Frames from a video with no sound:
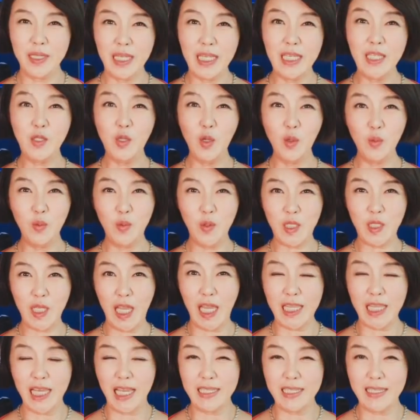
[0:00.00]
인종
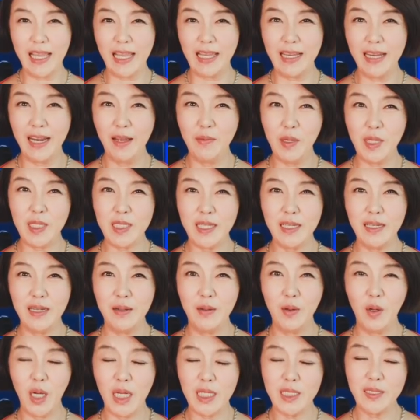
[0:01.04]
문제에 대해서 얘기를
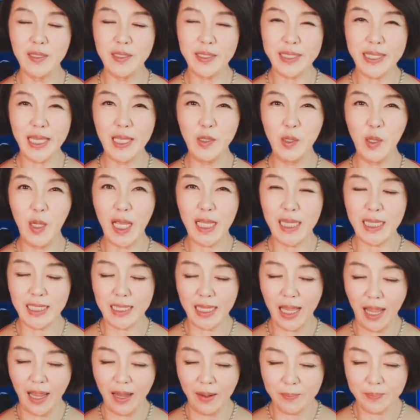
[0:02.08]
하면서 어, 저 이때
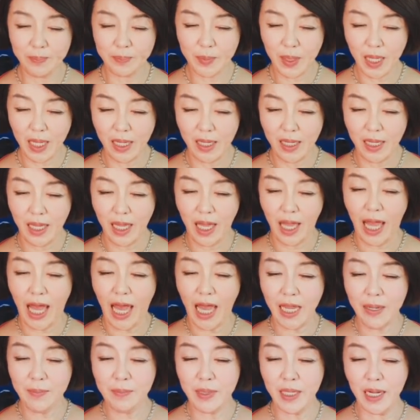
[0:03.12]
놀랬는데
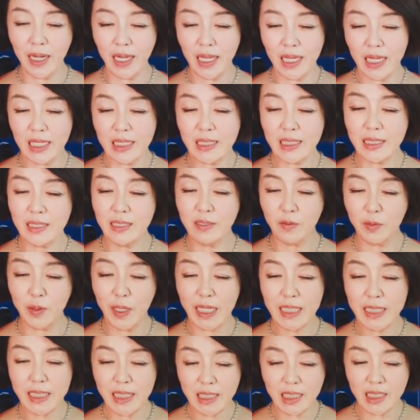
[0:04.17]
I'm the least
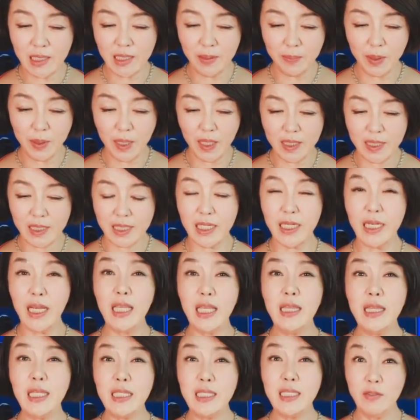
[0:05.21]
racist person
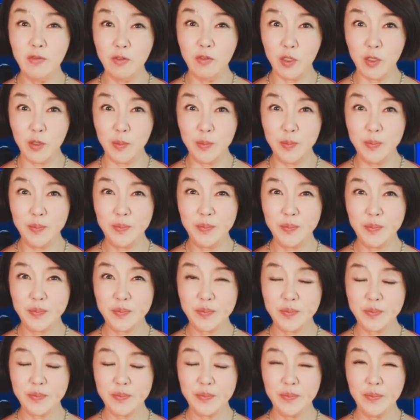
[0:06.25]
in this room.
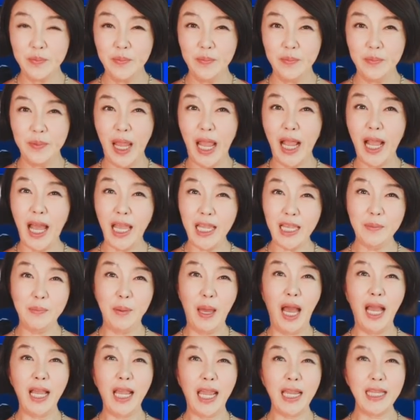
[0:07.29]
내가 이
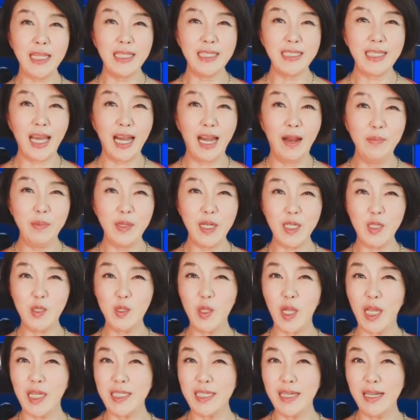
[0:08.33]
방에 있는 사람들
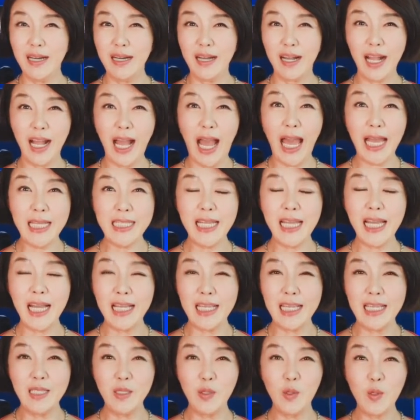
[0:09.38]
중에서
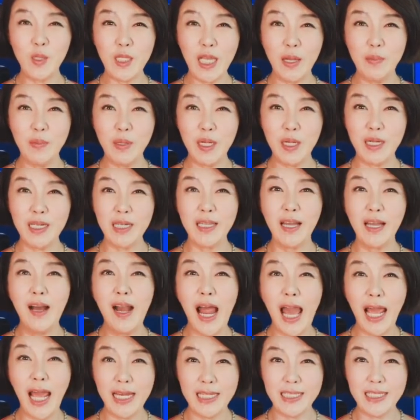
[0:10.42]
가장 인종차별을
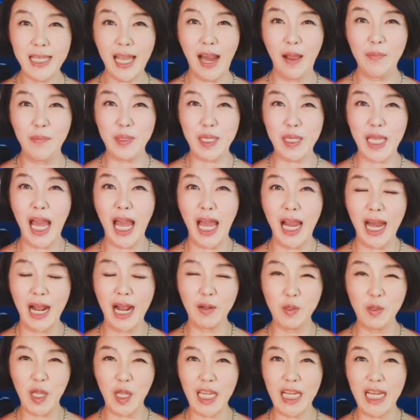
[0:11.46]
덜 하는 사람이야
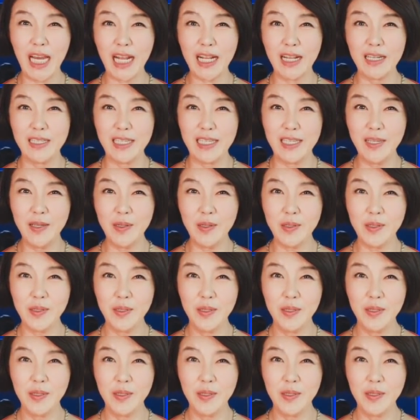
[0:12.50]
라고 얘기를 했거든요.